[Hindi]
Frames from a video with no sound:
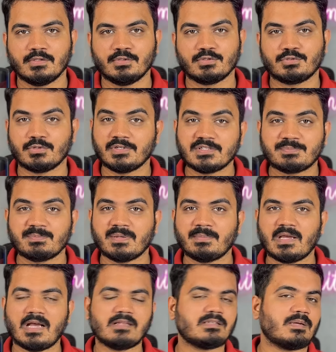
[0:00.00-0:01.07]
दोस्तों इसमें
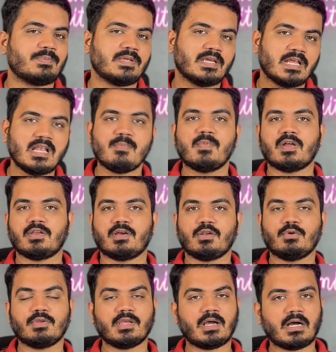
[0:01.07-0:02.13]
मैं आज आपकी हेल्प करने वाला
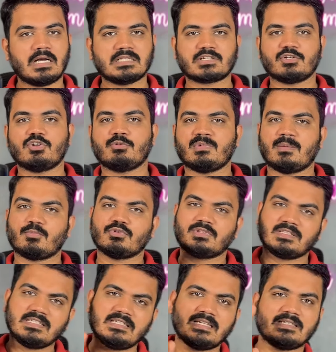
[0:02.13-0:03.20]
हूँ कि आज के वीडियो में आपको तीन